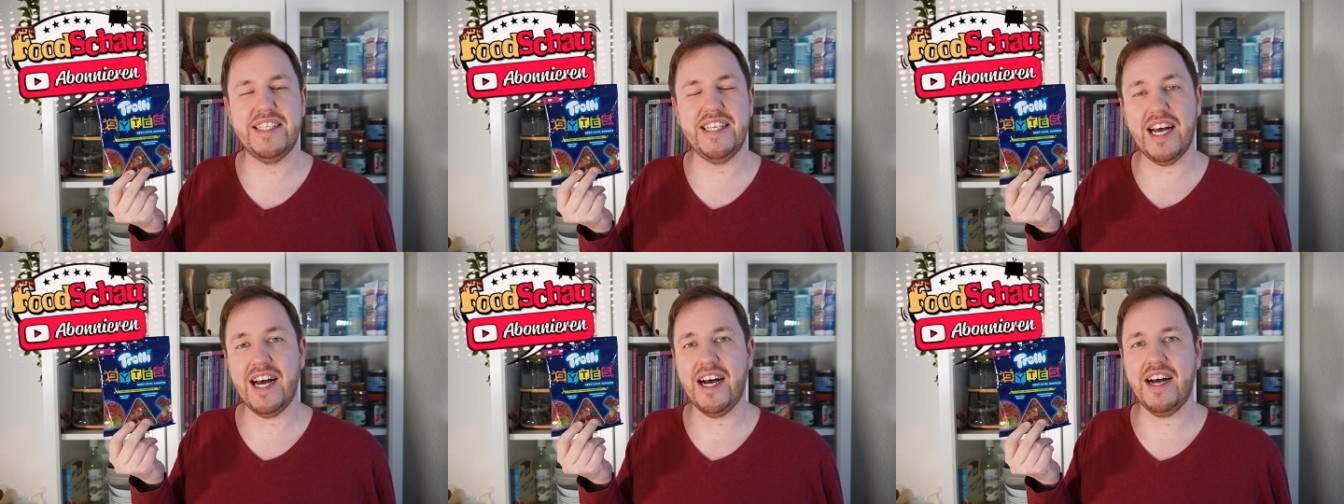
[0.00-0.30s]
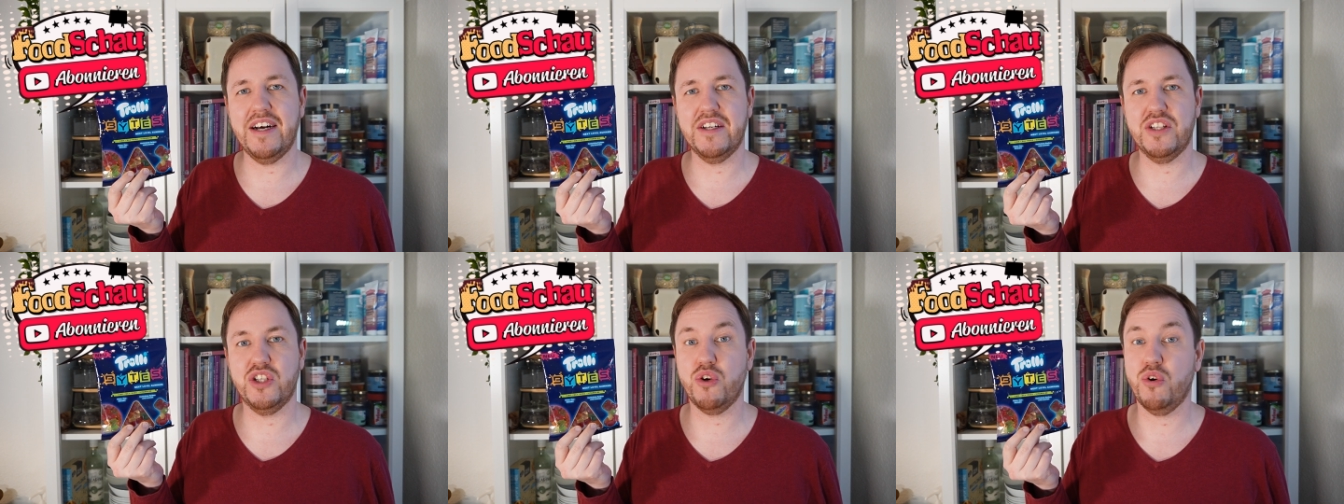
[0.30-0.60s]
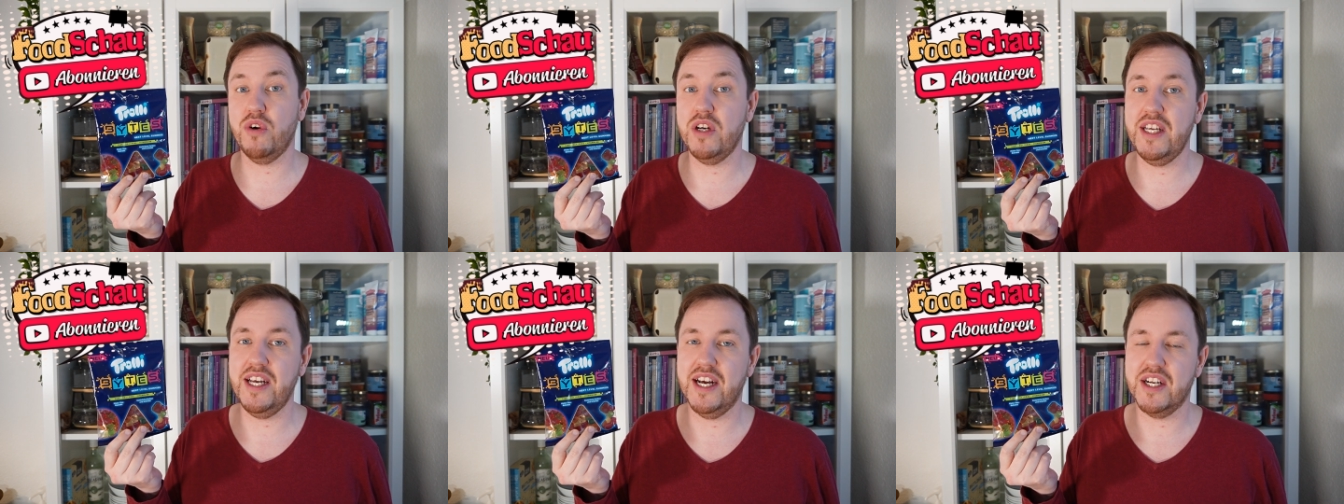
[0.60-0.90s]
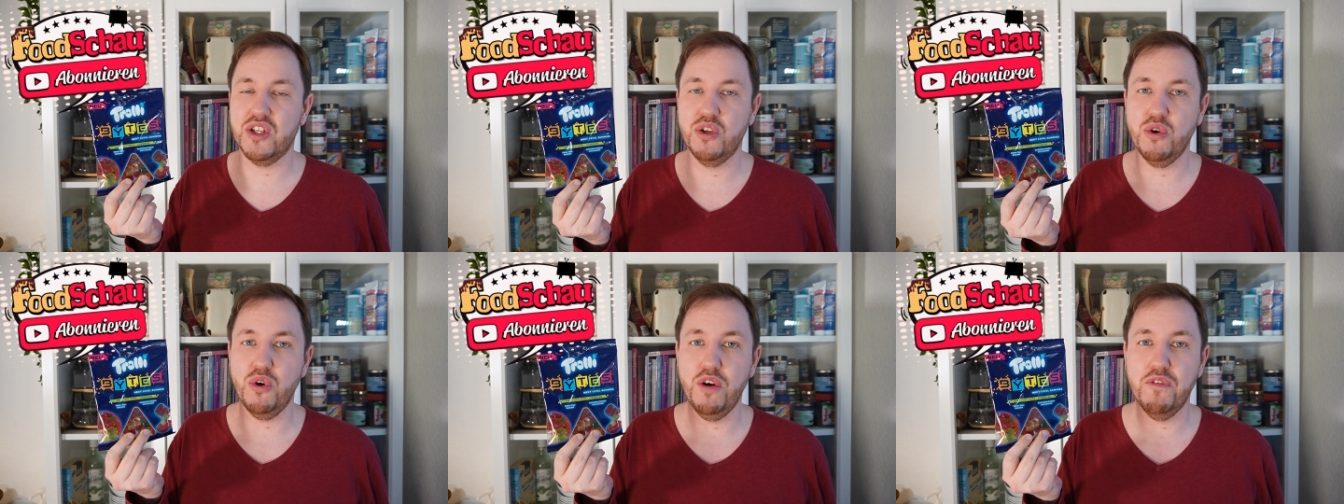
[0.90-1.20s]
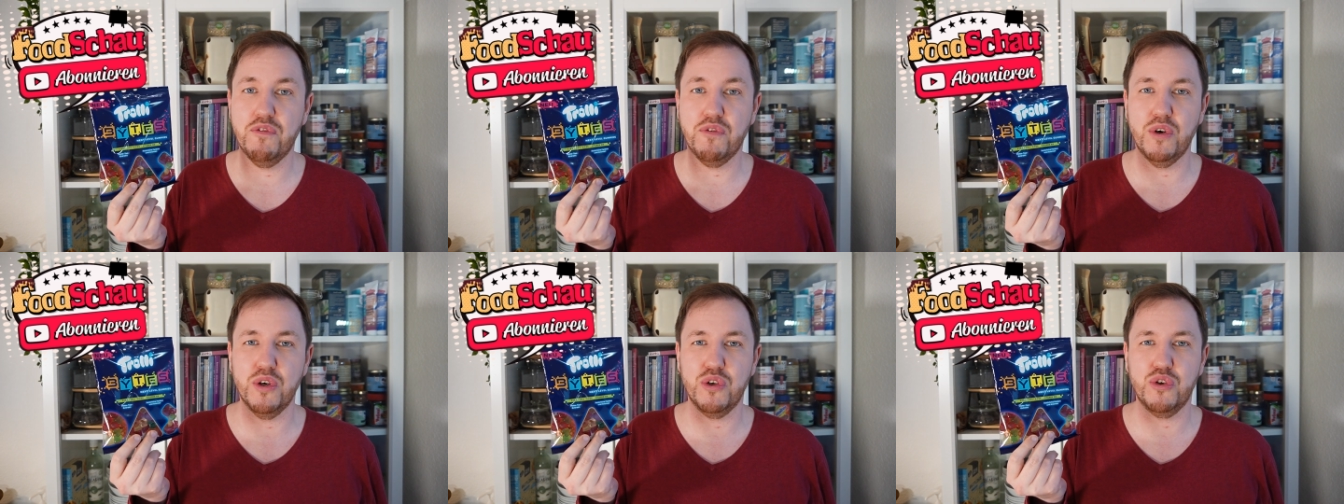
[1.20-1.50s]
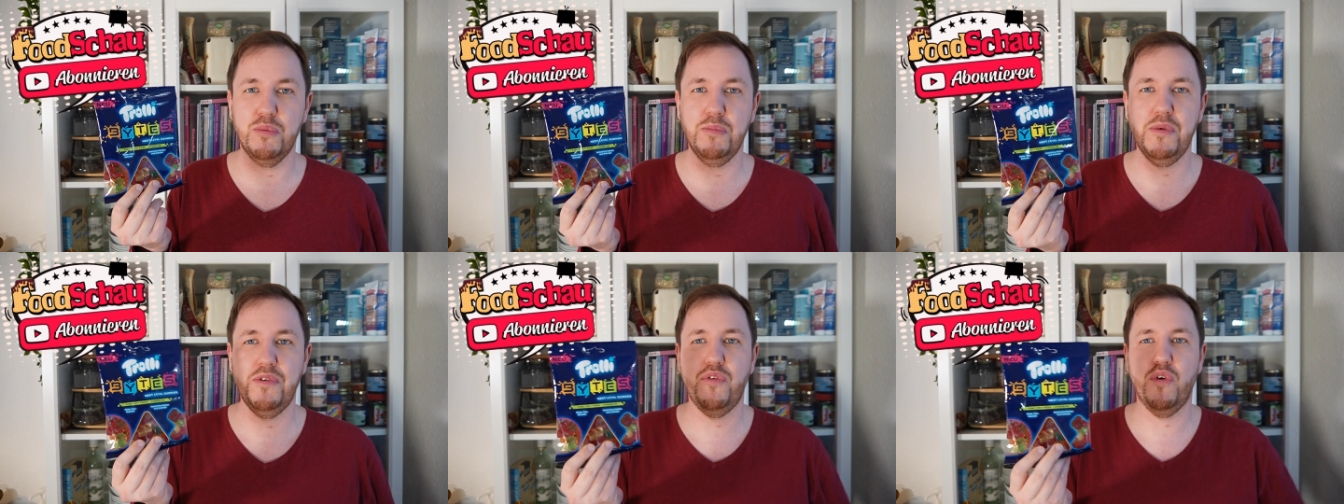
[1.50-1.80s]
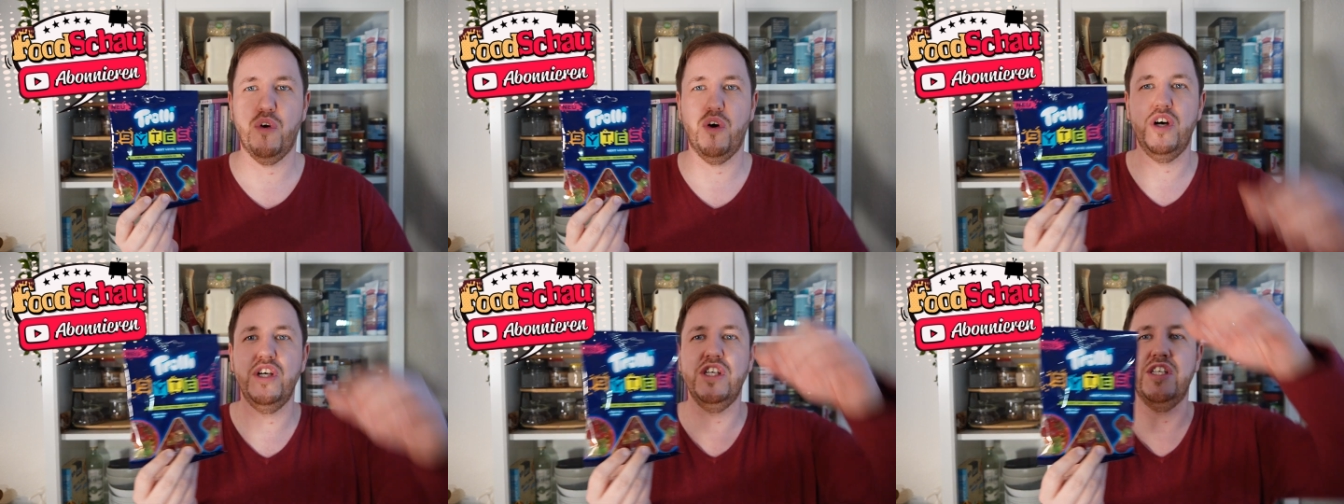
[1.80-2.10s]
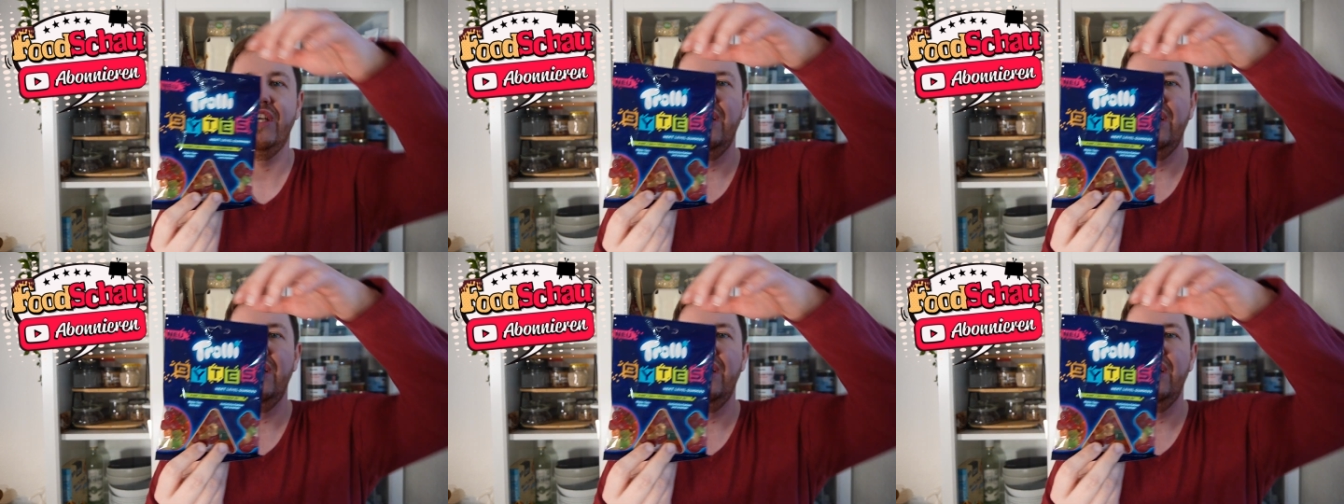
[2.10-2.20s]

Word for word: Ja, Trolley hat neue Fruchtgummi für euch